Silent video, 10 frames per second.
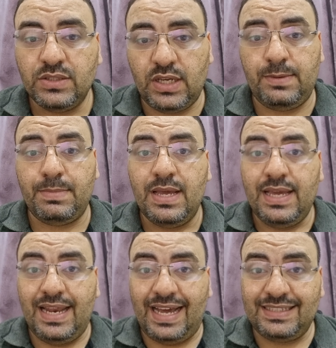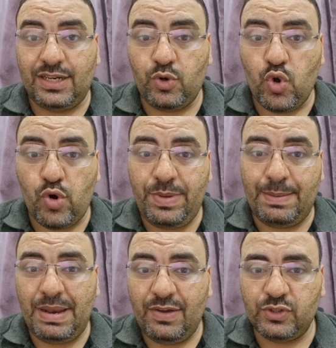طيب العاده اللي كله
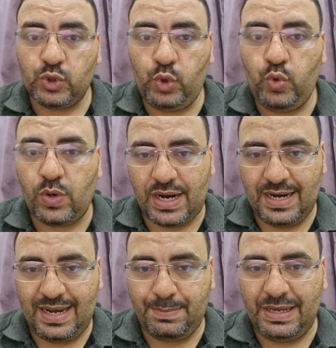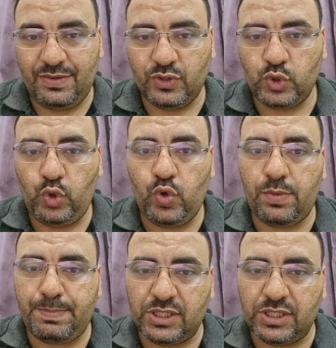بيعملها في السحور انا لا باجي في السحور